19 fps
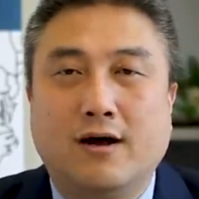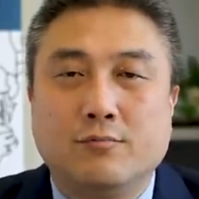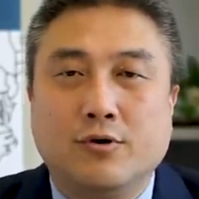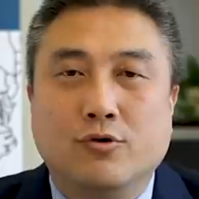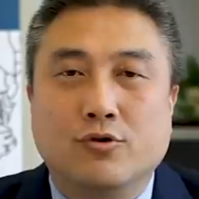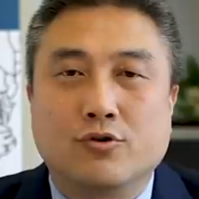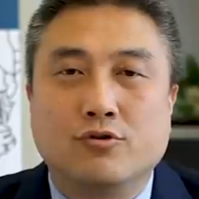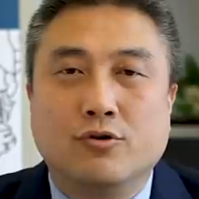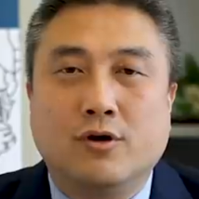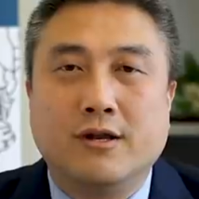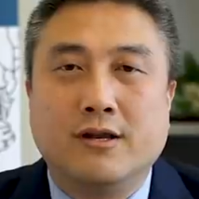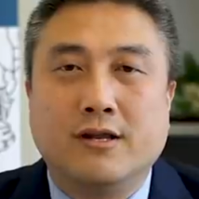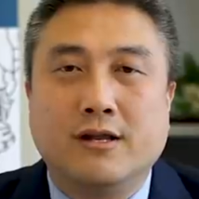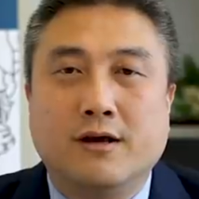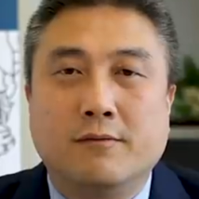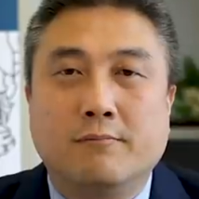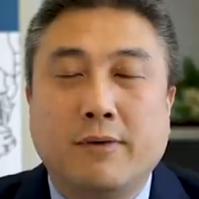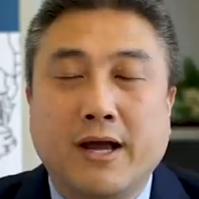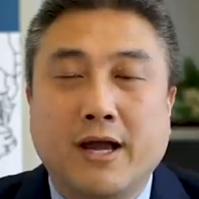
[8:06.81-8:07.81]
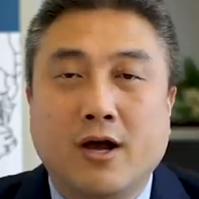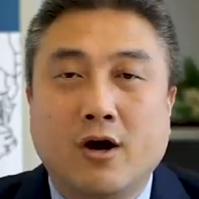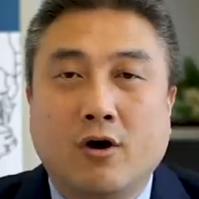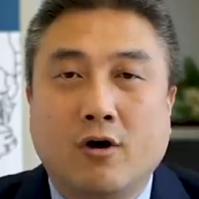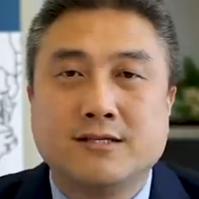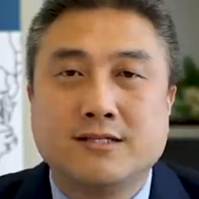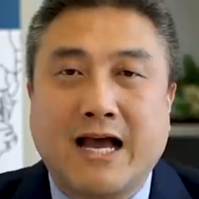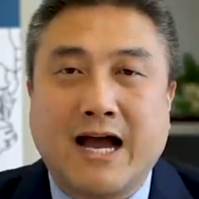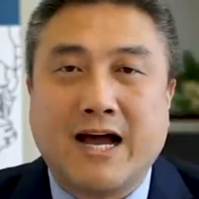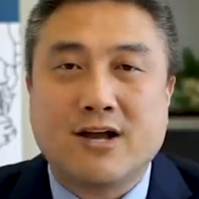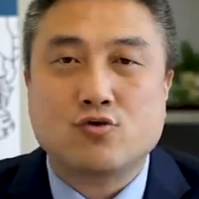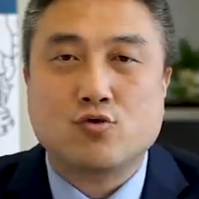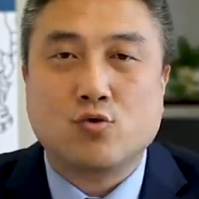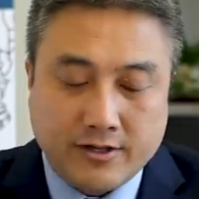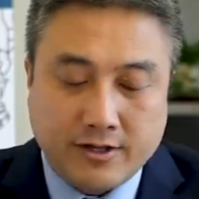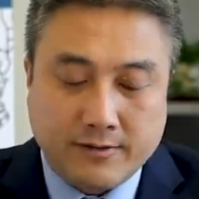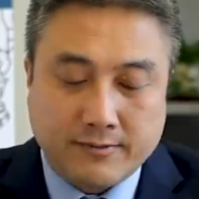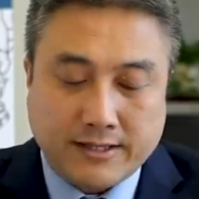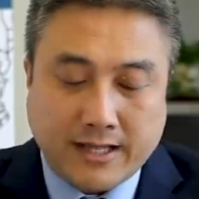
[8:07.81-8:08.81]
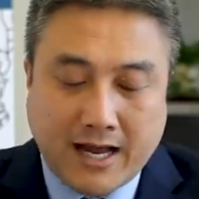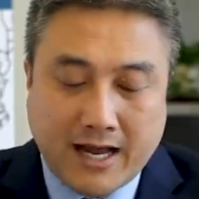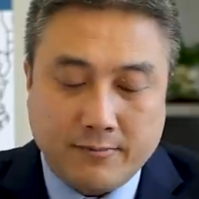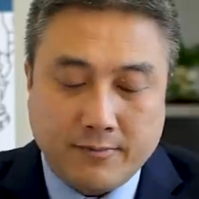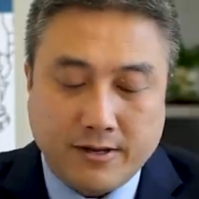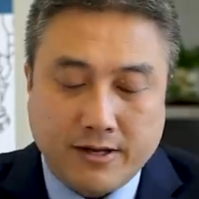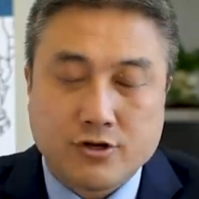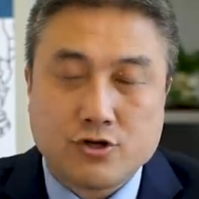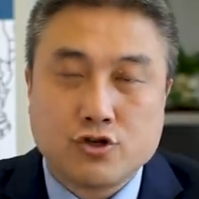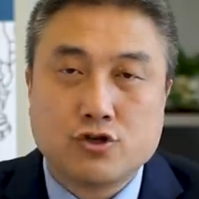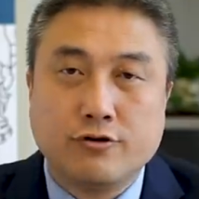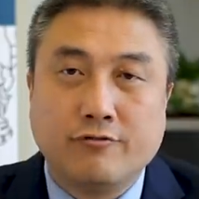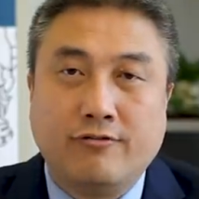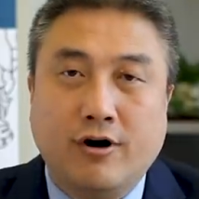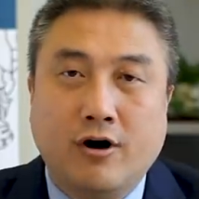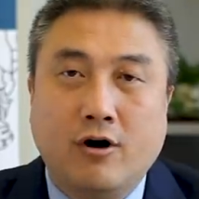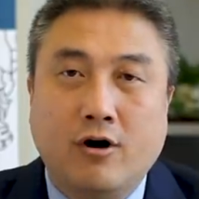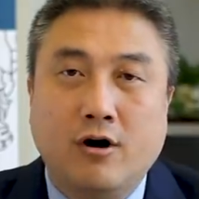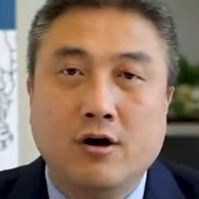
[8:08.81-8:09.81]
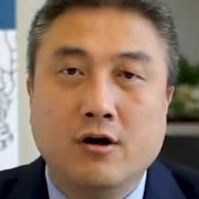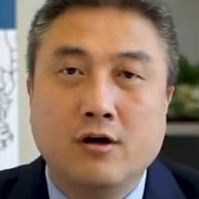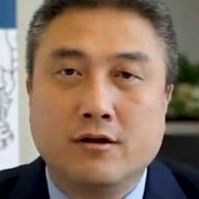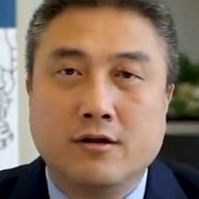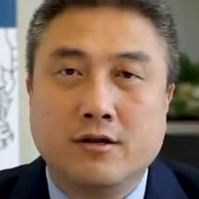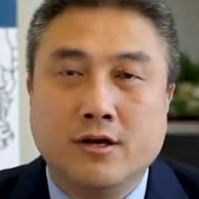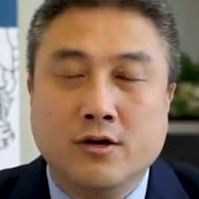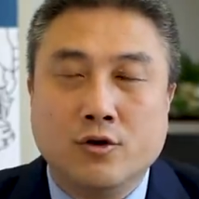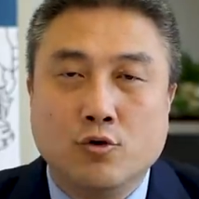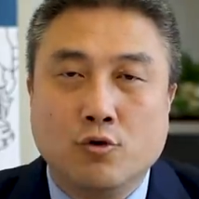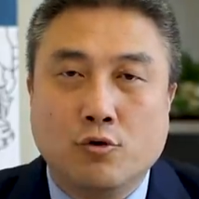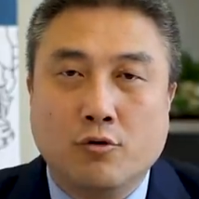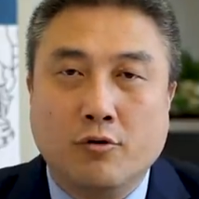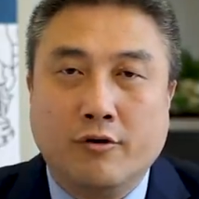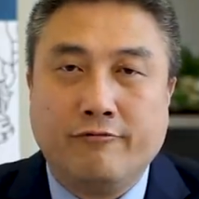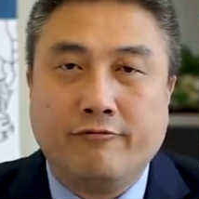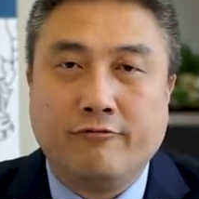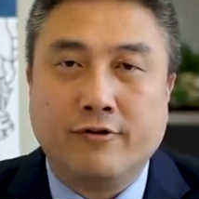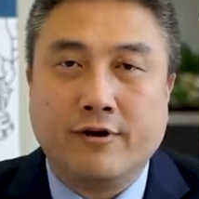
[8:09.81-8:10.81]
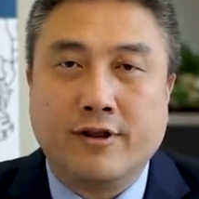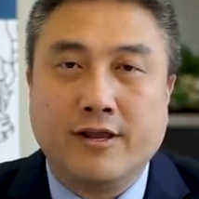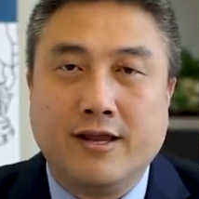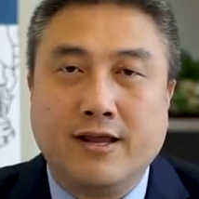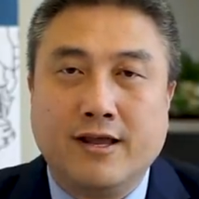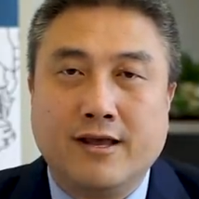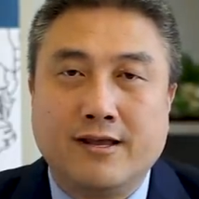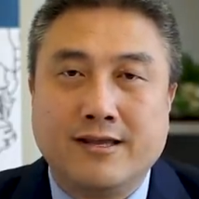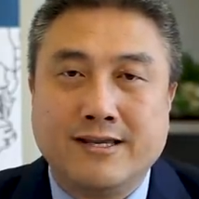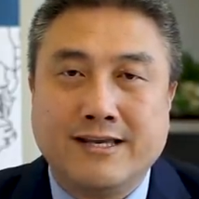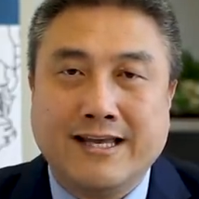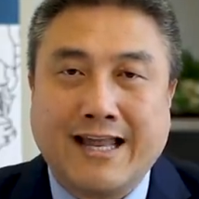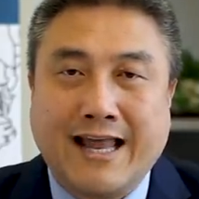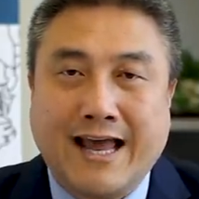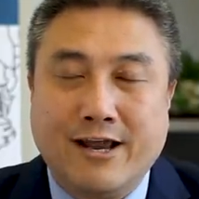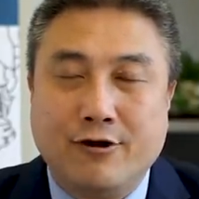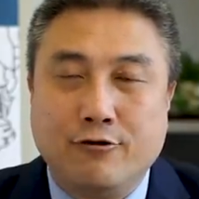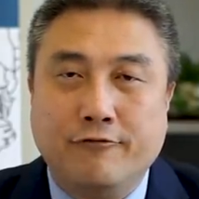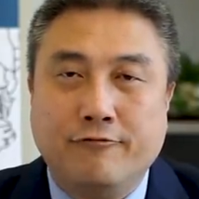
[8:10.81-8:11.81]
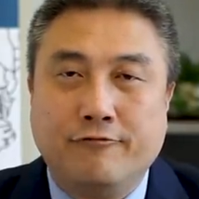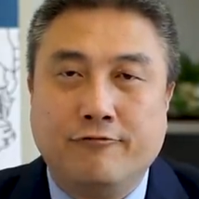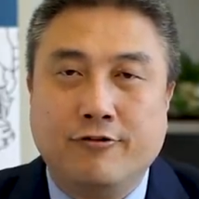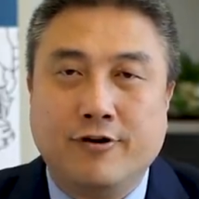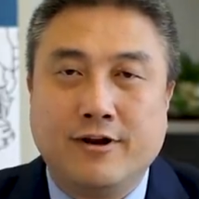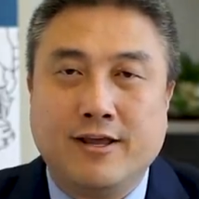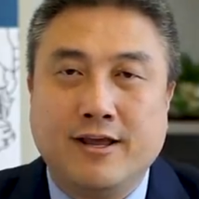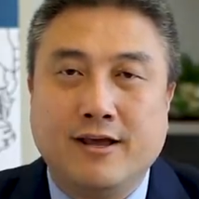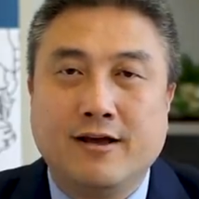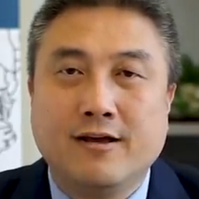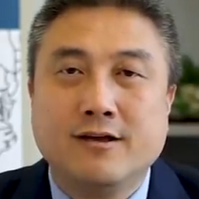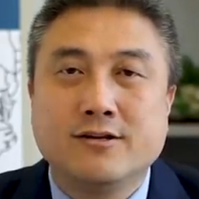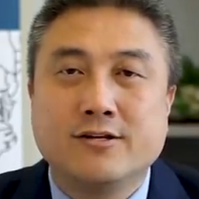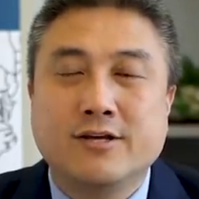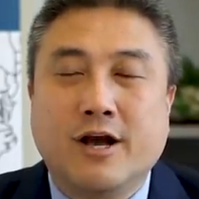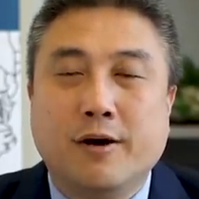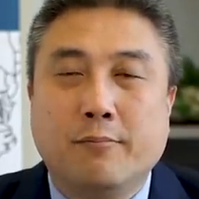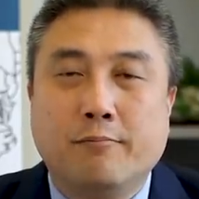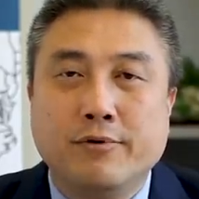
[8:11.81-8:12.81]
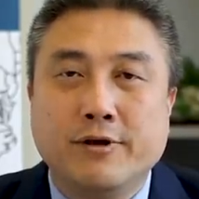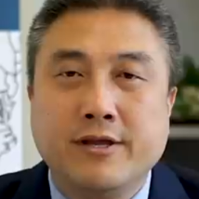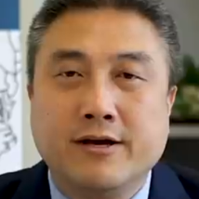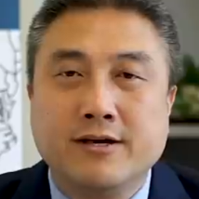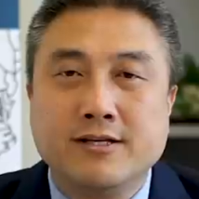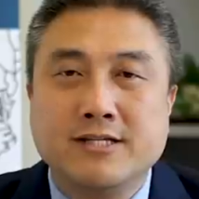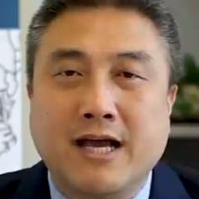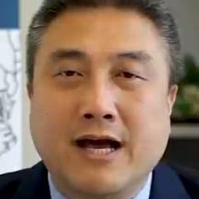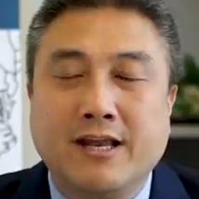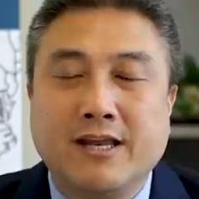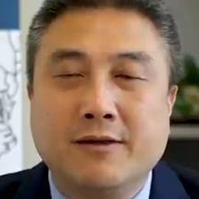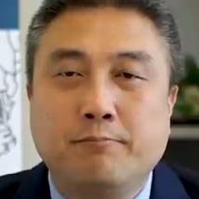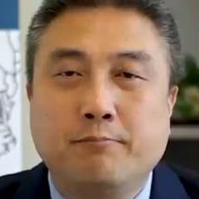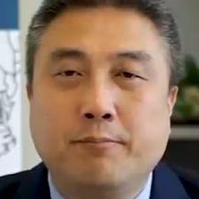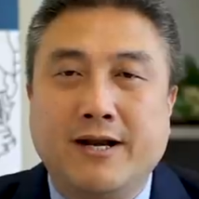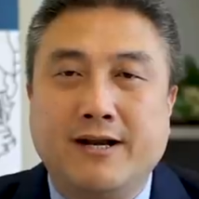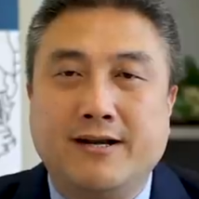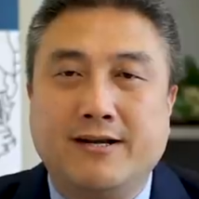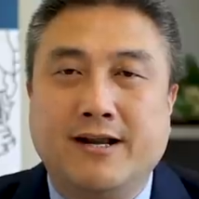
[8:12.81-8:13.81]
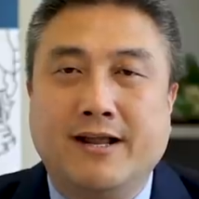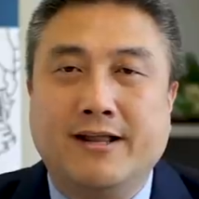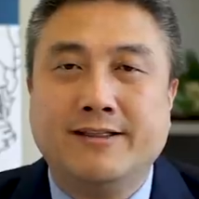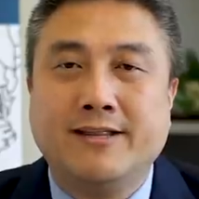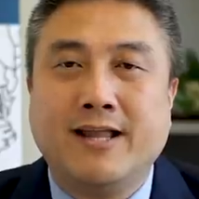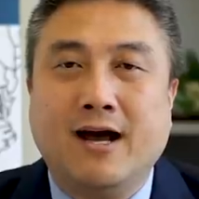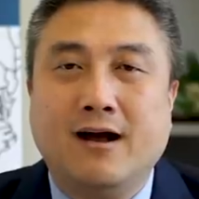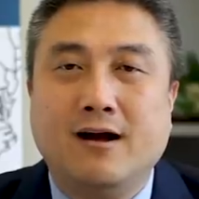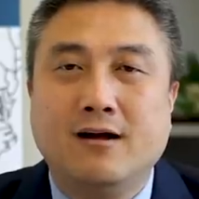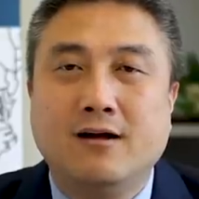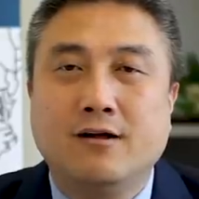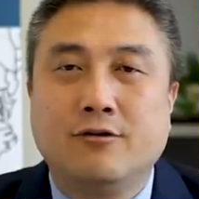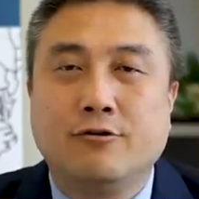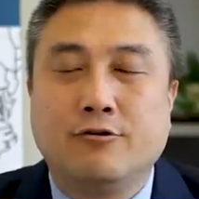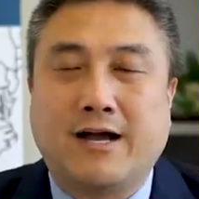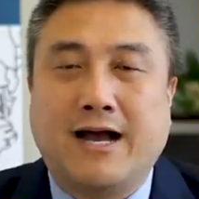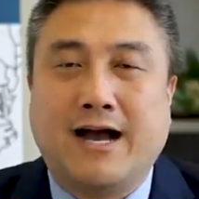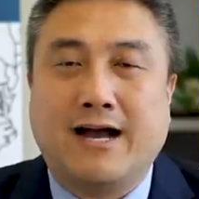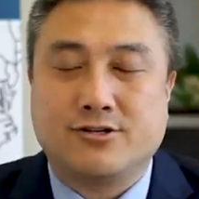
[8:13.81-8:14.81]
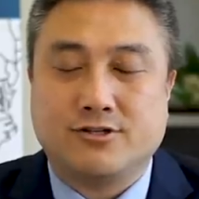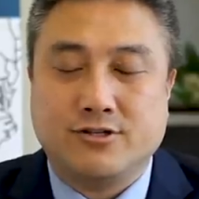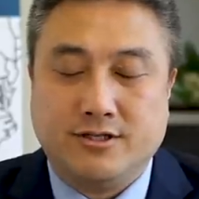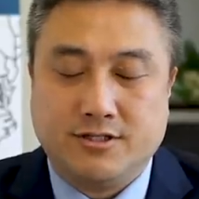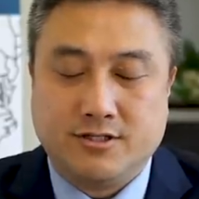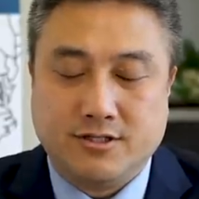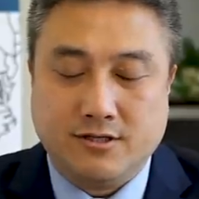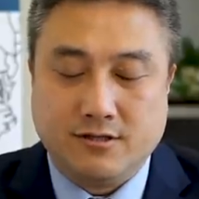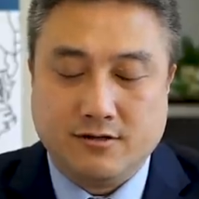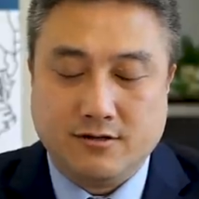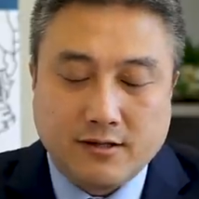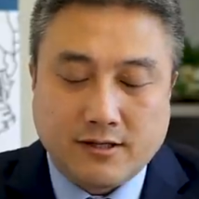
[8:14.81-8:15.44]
比如说你的配偶、家属，那么他们是否应用过福利、依赖于福利，这个不影响你本人的绿卡申请。